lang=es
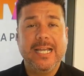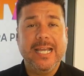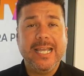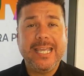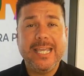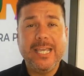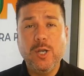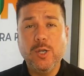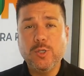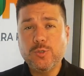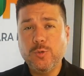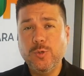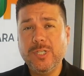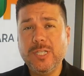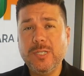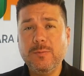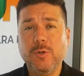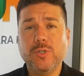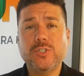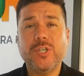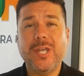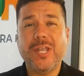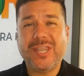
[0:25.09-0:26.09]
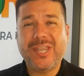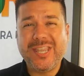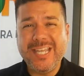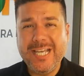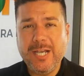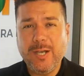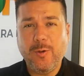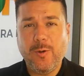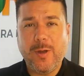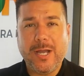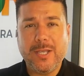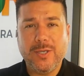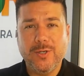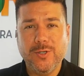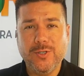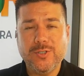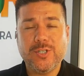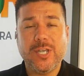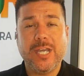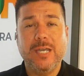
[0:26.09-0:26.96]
Y en los últimos 5 años